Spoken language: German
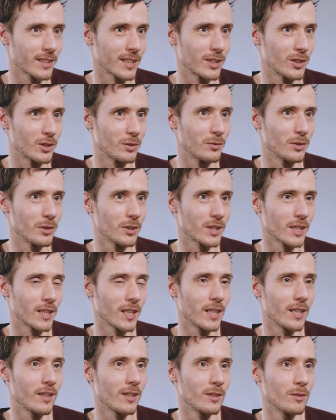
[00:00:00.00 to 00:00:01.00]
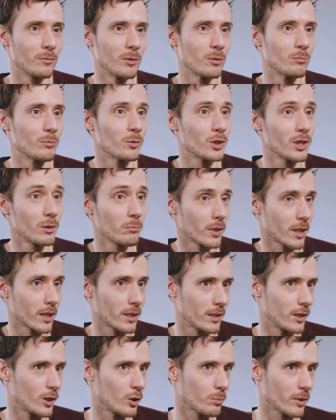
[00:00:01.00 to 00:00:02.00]
Das heißt, du würdest dann eher mit einem
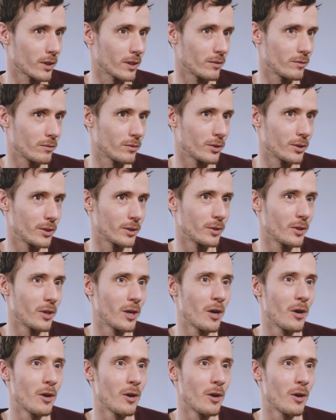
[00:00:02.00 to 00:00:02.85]
Musikmagazin sprechen wollen